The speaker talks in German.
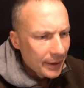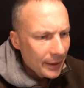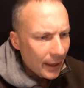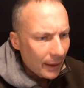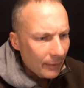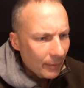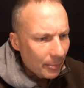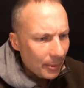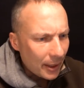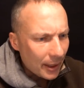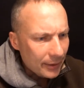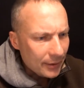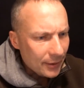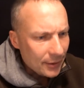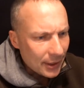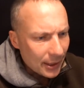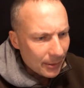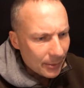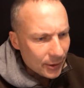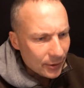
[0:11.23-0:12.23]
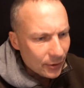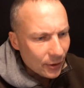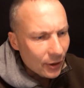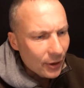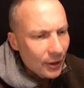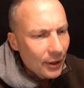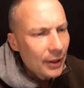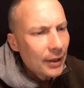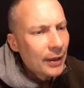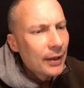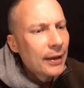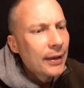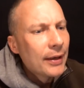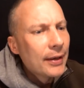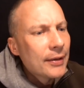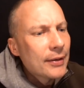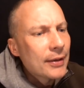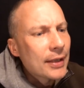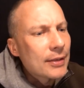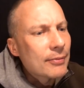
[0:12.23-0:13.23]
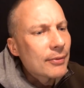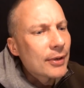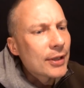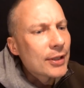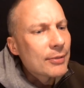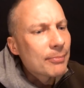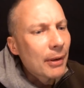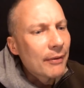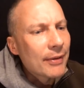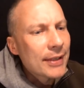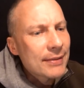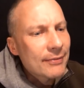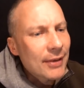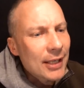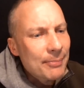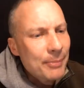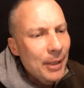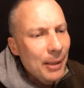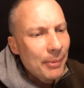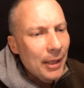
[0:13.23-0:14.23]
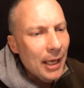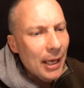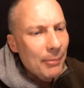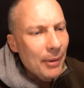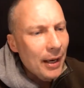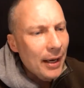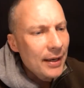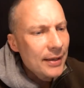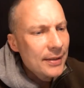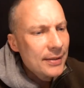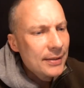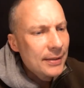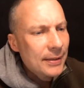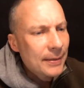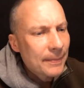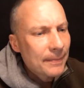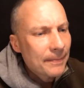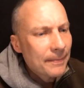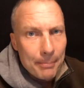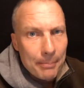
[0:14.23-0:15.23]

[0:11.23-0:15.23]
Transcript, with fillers: Aber praktisch lebe ich noch. Jetzt wollte ich mal wissen, was ppm heißt.